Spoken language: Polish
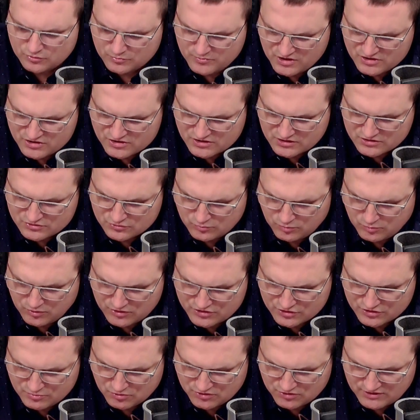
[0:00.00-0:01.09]
tu mieszkasz, tu
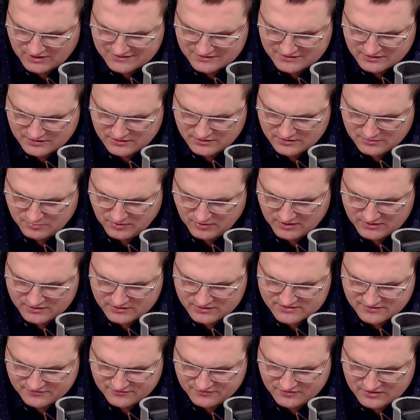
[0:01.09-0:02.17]
płacisz podatki, pani
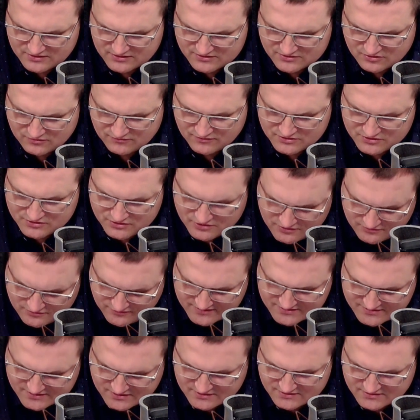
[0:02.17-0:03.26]
chce finansować i
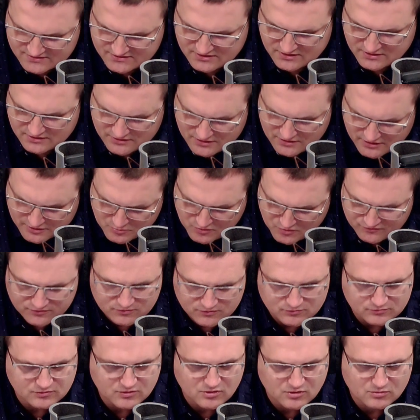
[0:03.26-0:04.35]
inwestycje, i
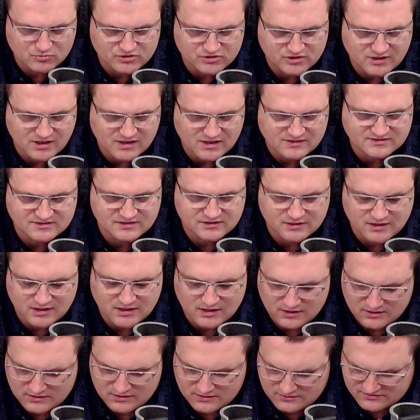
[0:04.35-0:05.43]
darmową komunikację
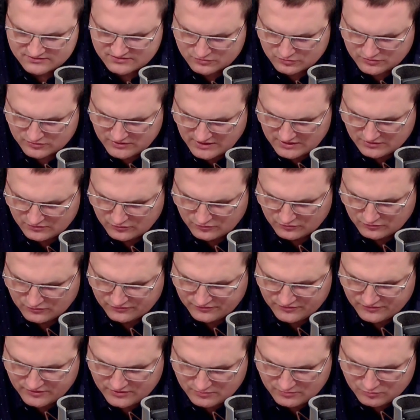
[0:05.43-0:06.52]
dla
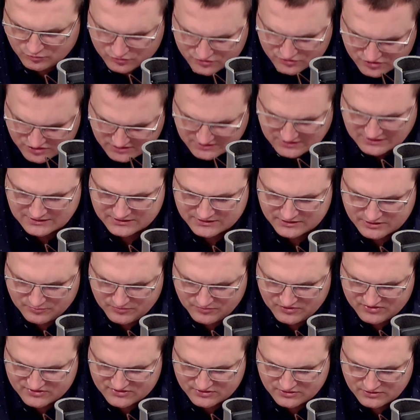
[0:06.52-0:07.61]
studentów, i budżet
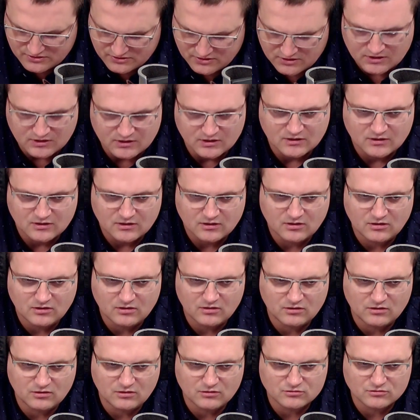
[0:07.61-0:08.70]
akademicki,
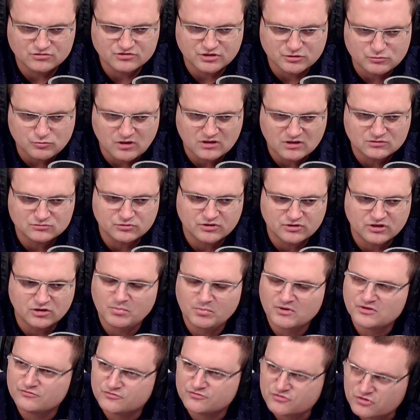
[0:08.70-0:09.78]
o, o szczegółach którego
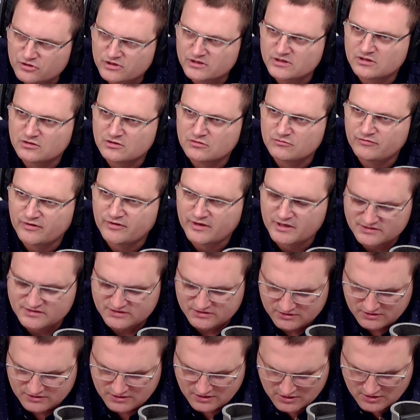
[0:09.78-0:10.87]
pani wczoraj na
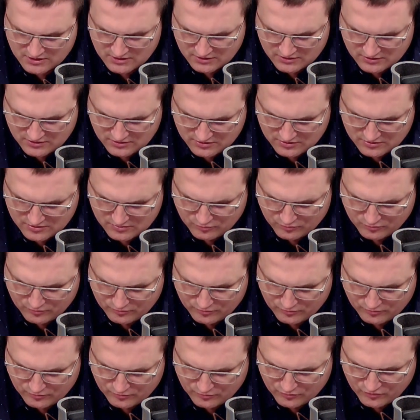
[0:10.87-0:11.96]
konferencji y,
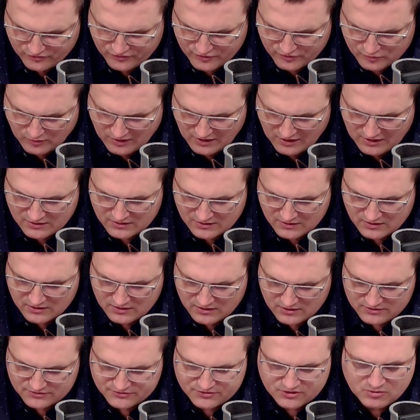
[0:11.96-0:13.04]
mówiła.
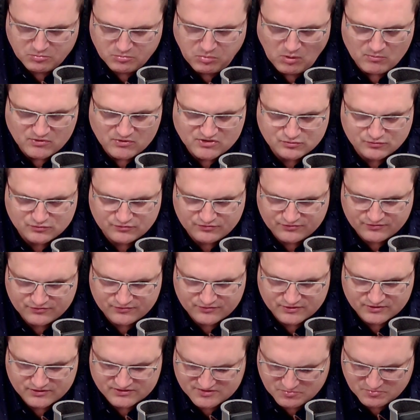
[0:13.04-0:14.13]
Y, tych pomysłów
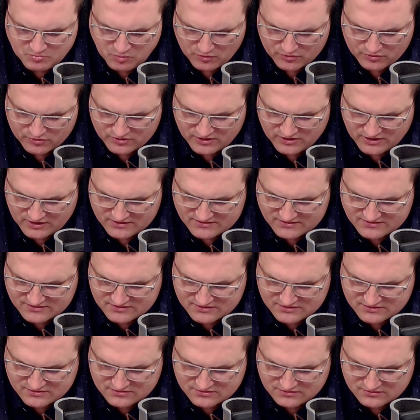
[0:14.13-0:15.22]
sporo
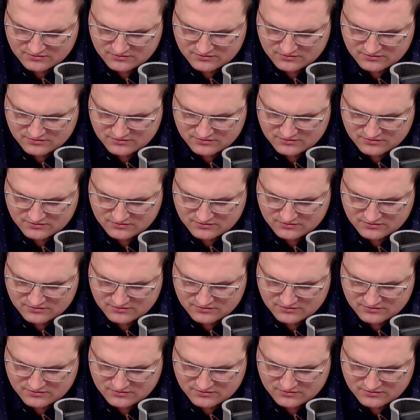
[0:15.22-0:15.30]
jest